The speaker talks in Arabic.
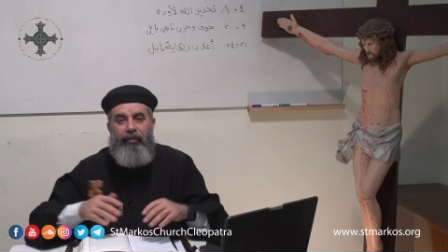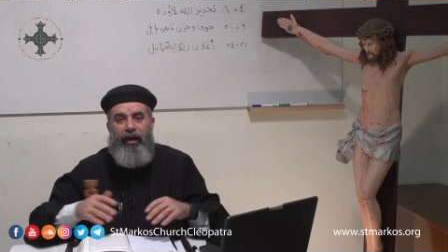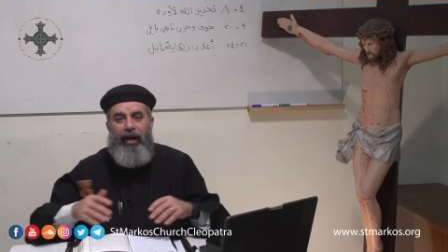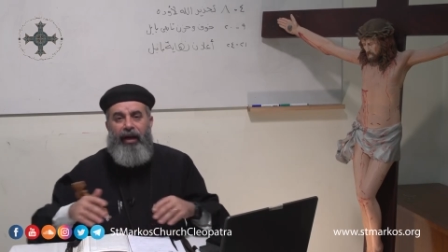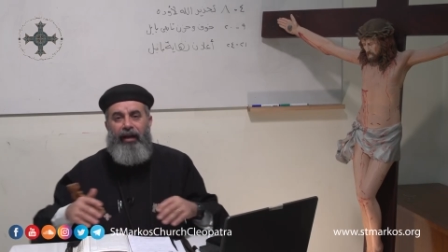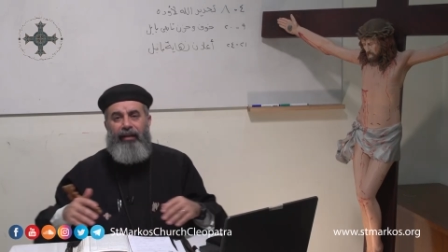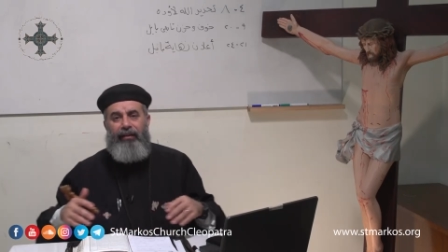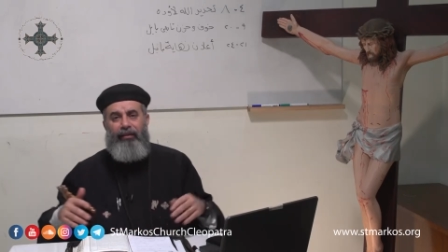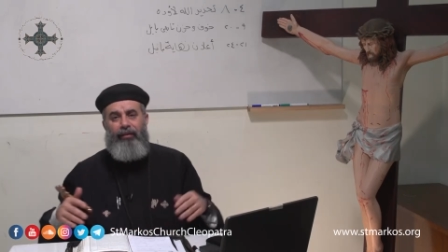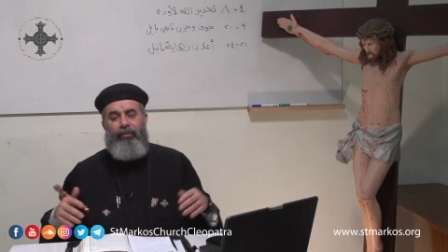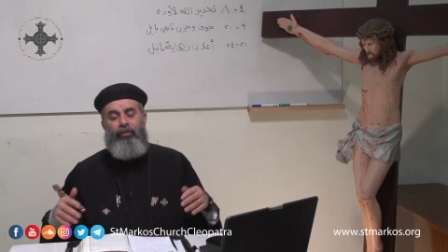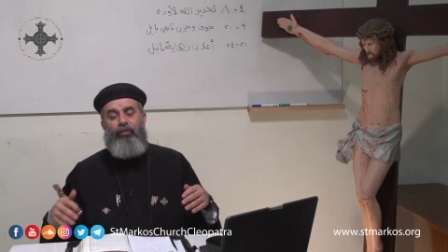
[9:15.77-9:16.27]

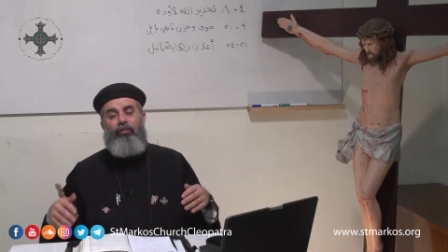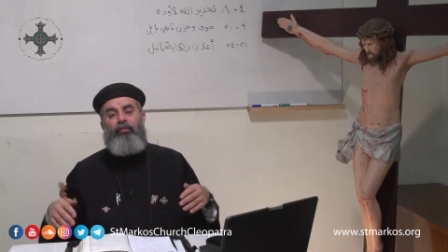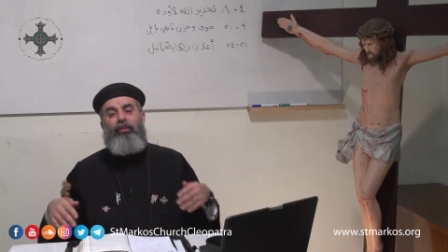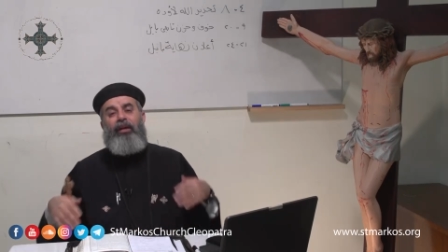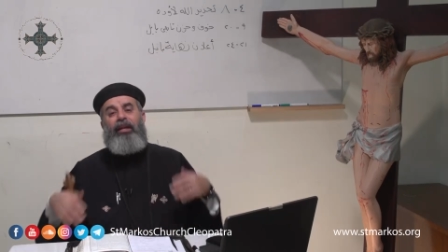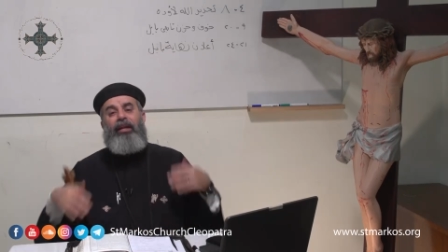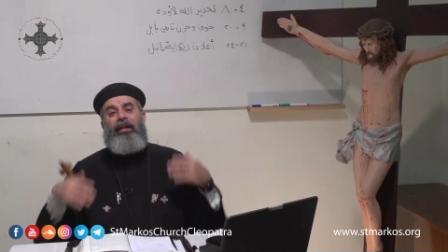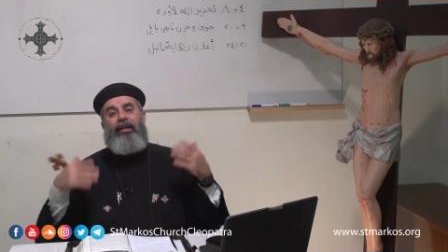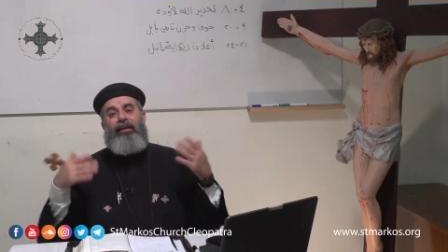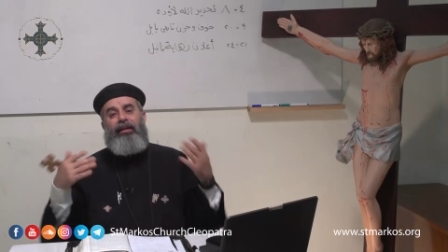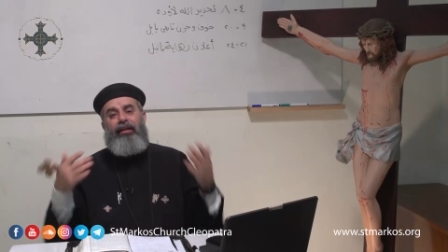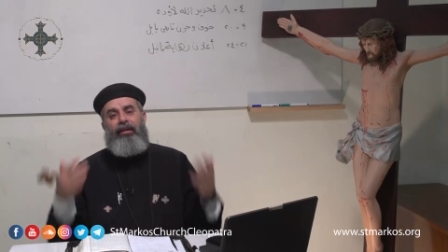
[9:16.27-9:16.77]
بعت له
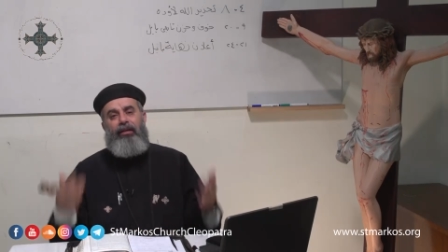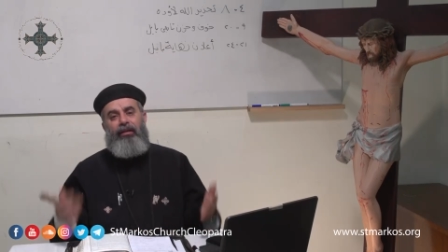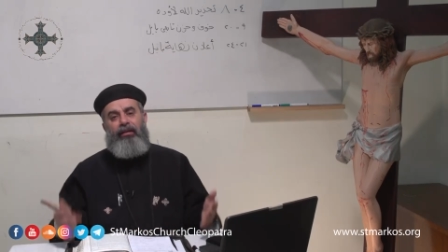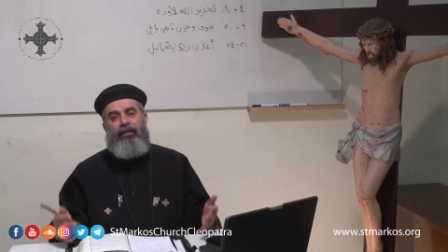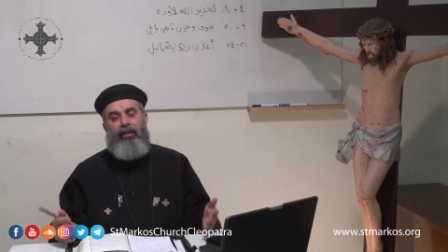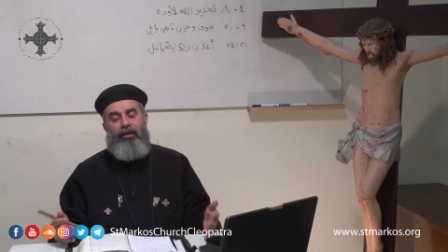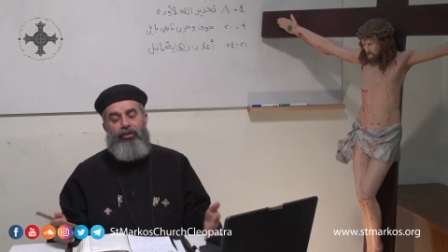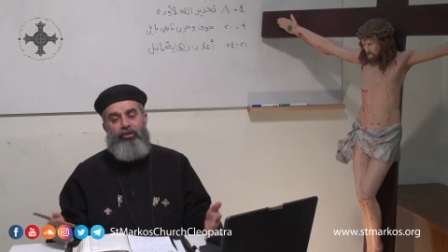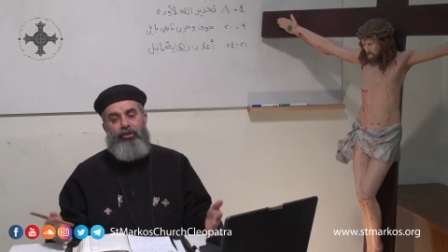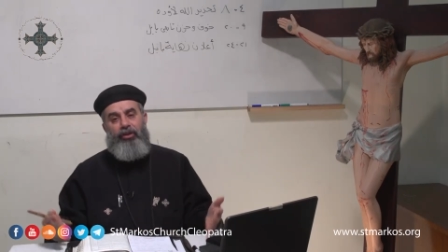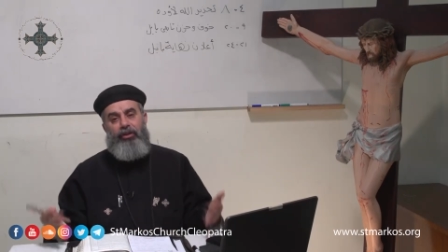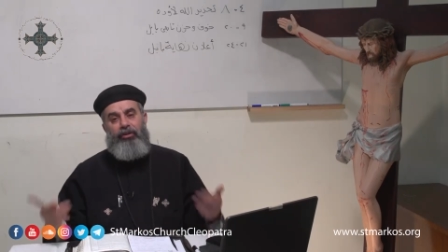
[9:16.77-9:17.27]

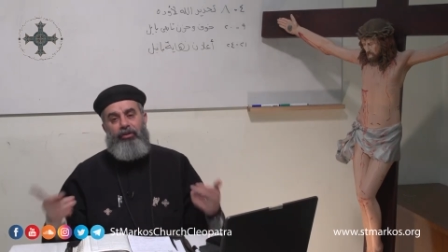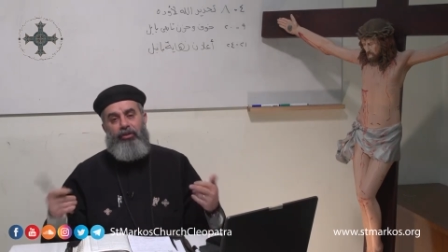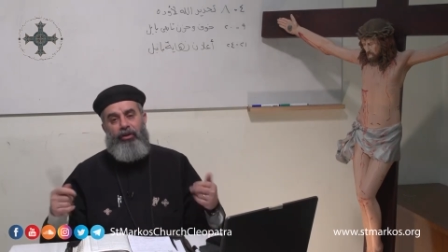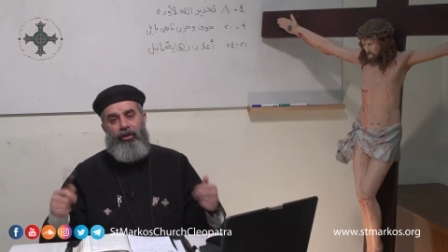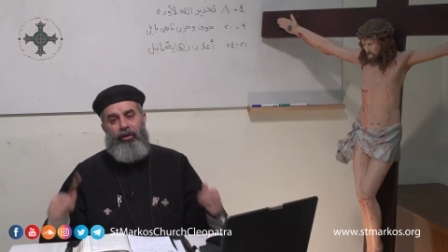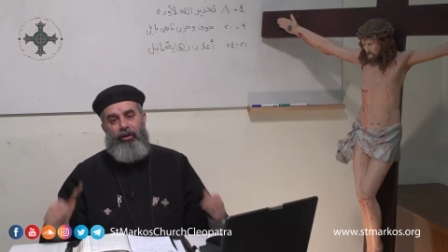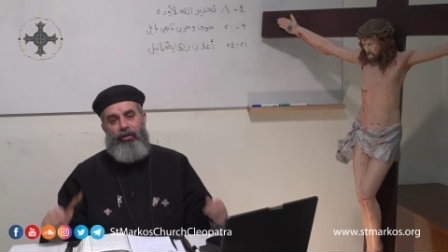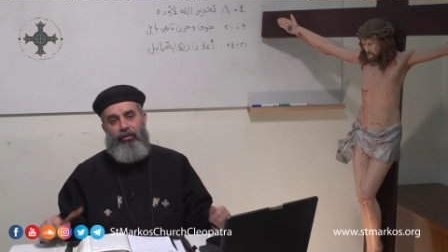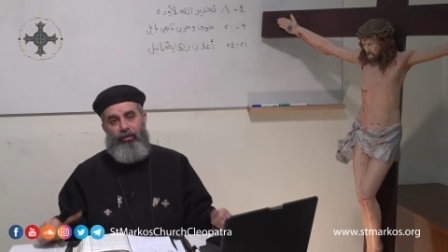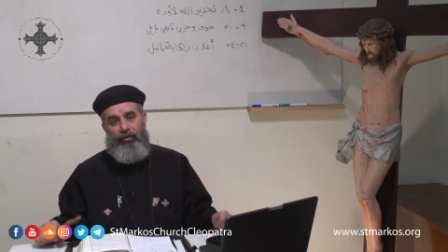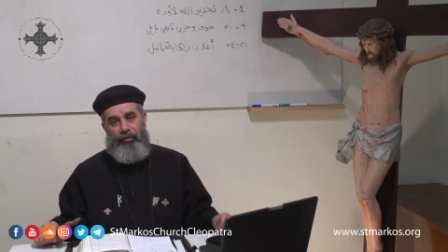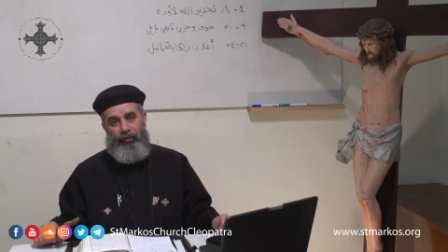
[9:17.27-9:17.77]
ملاكين عشان
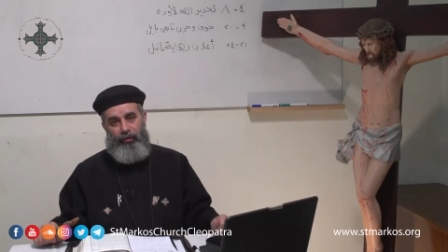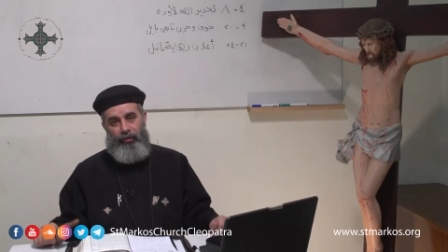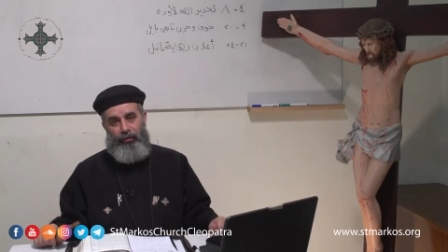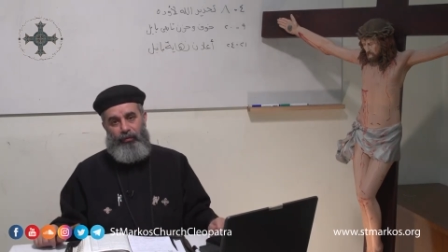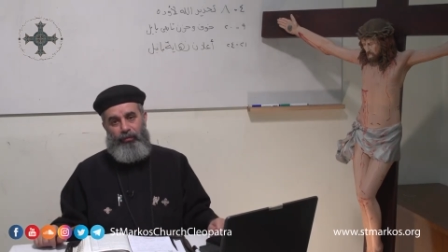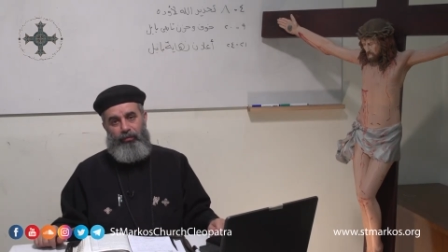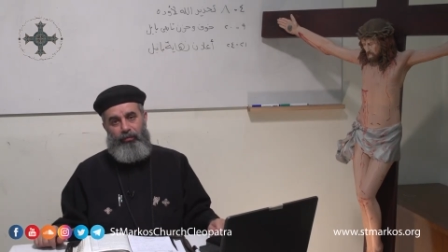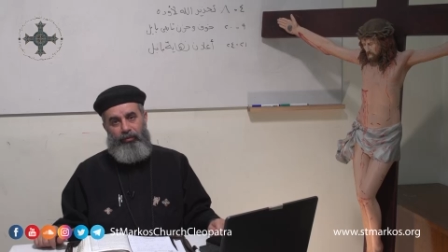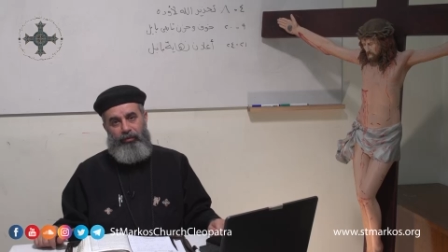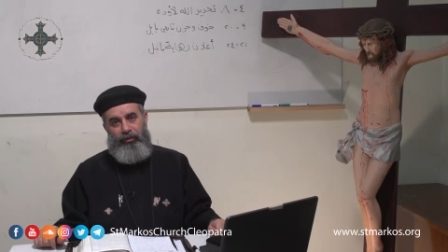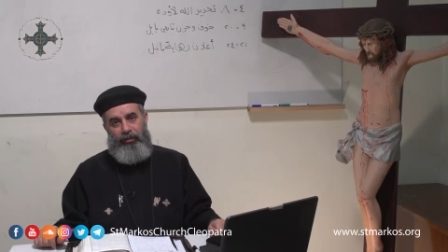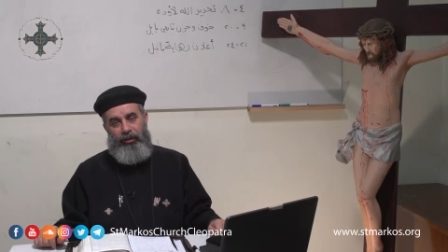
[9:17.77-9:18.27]

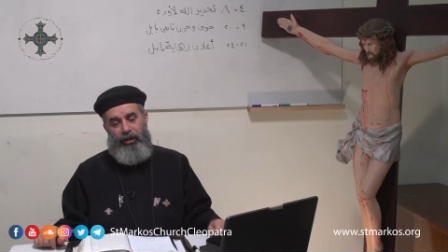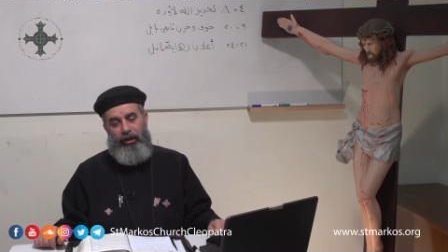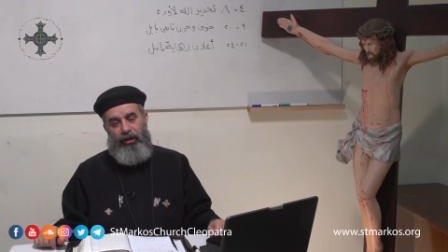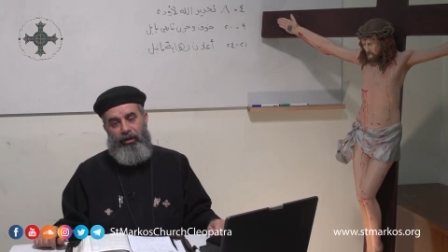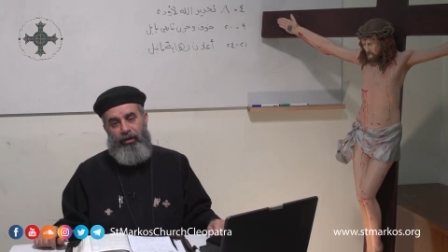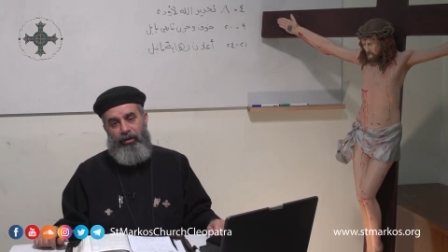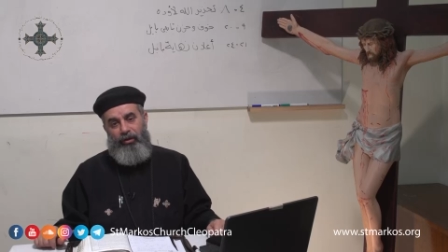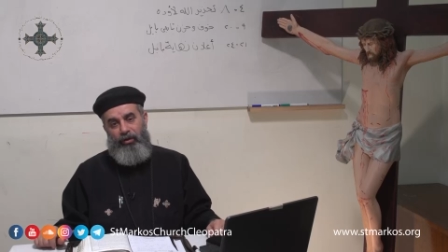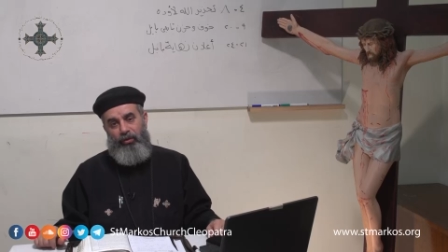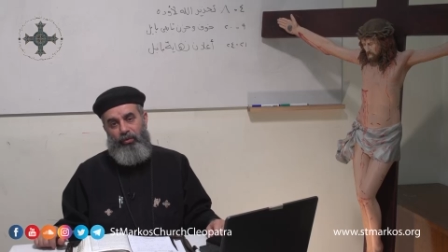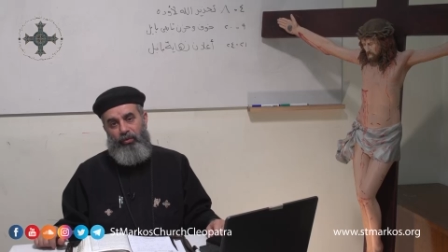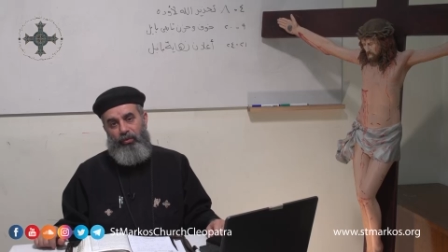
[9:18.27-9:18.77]

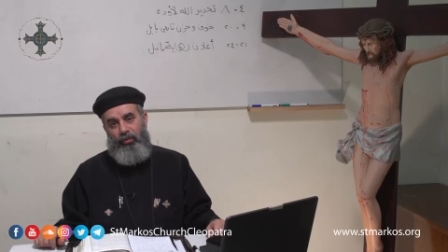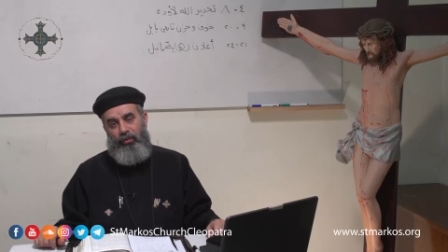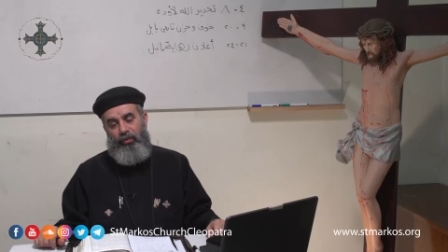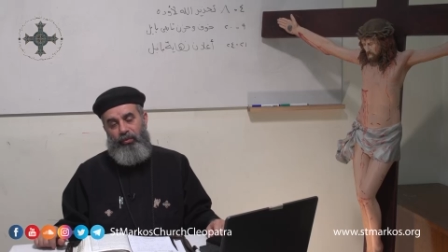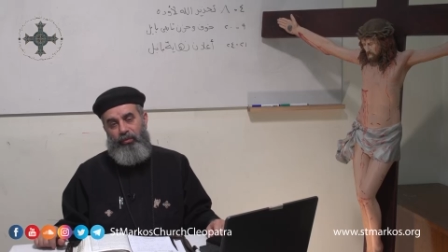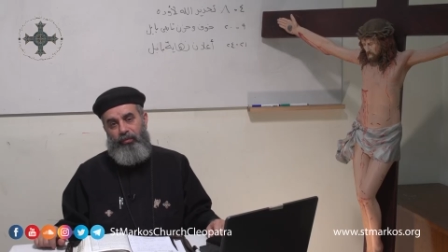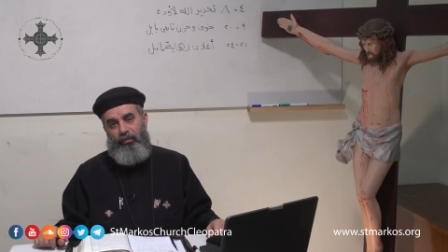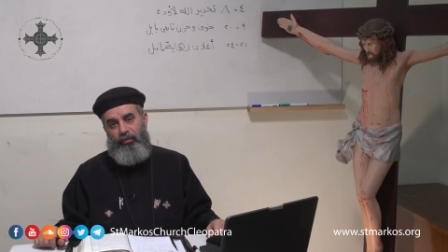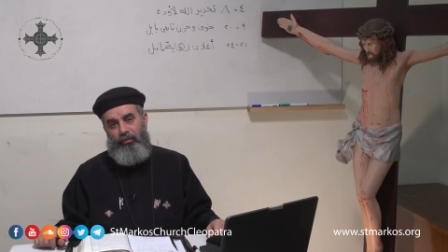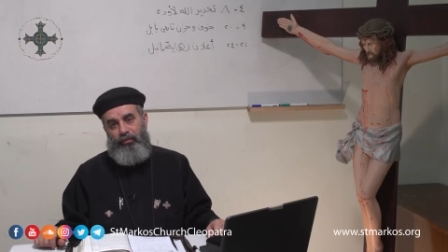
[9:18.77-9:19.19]
يخرجوه